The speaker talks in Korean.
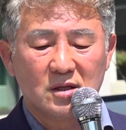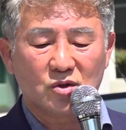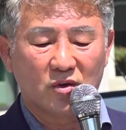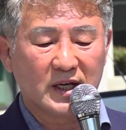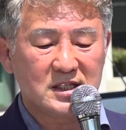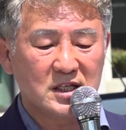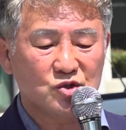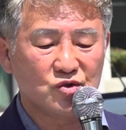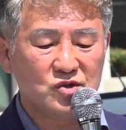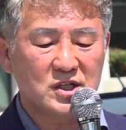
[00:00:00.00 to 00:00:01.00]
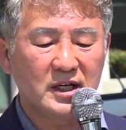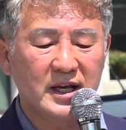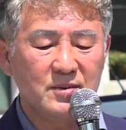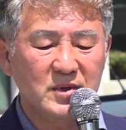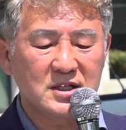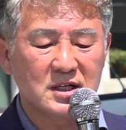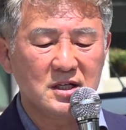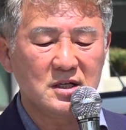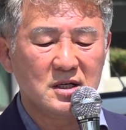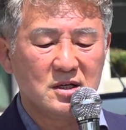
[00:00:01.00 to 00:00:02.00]
또다시 순천의
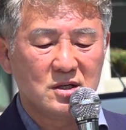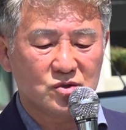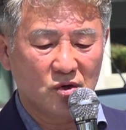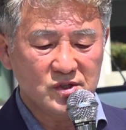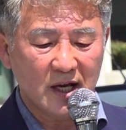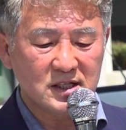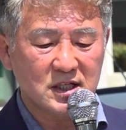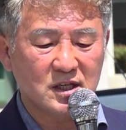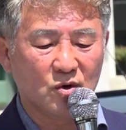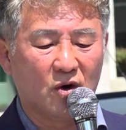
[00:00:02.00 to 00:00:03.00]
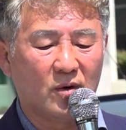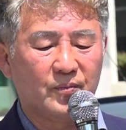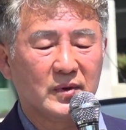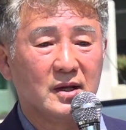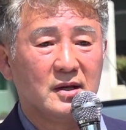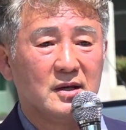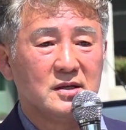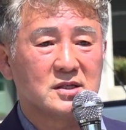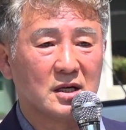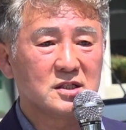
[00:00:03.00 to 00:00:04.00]
이미지를 손상시키고
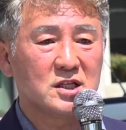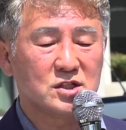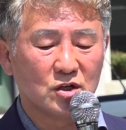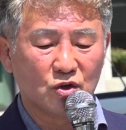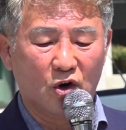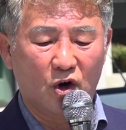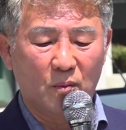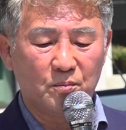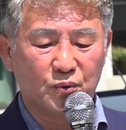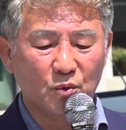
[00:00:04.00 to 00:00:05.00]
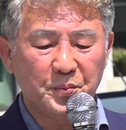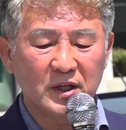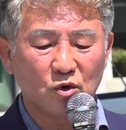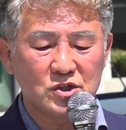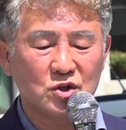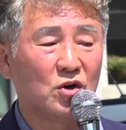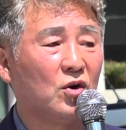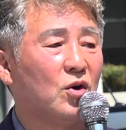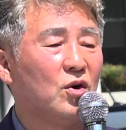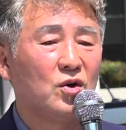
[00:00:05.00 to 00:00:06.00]
정치적으로
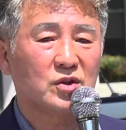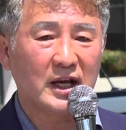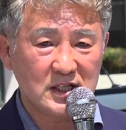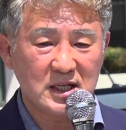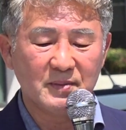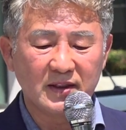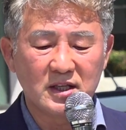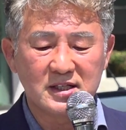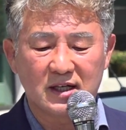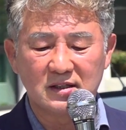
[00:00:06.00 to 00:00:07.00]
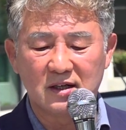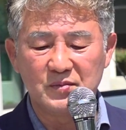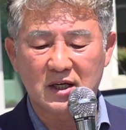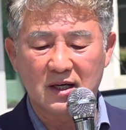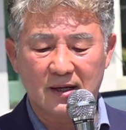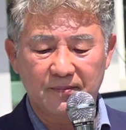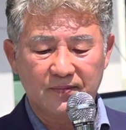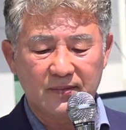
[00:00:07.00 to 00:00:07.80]
부패도시로 다시 만들자는 겁니까?